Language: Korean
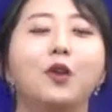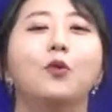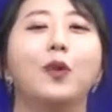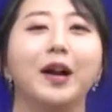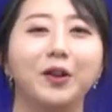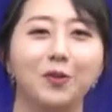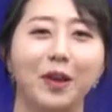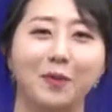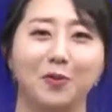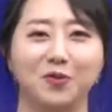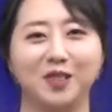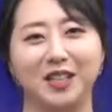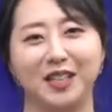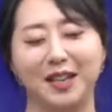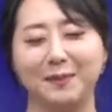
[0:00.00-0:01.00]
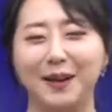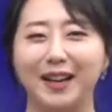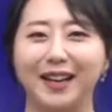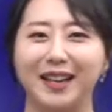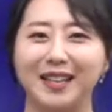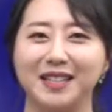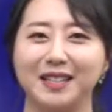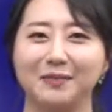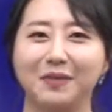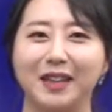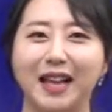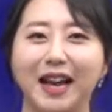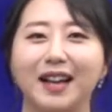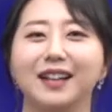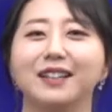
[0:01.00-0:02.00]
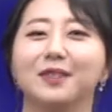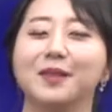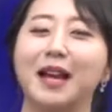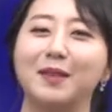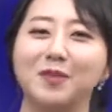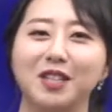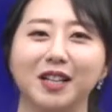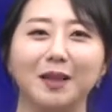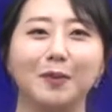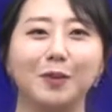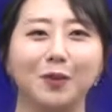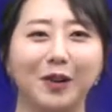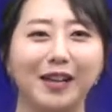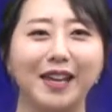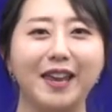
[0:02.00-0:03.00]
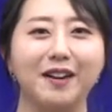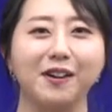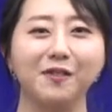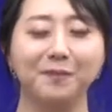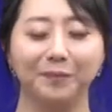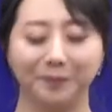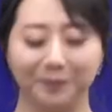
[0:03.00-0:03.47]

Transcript: 활용해 보시기 바라겠습니다 그럼 다음 시간에 뵙도록 할게요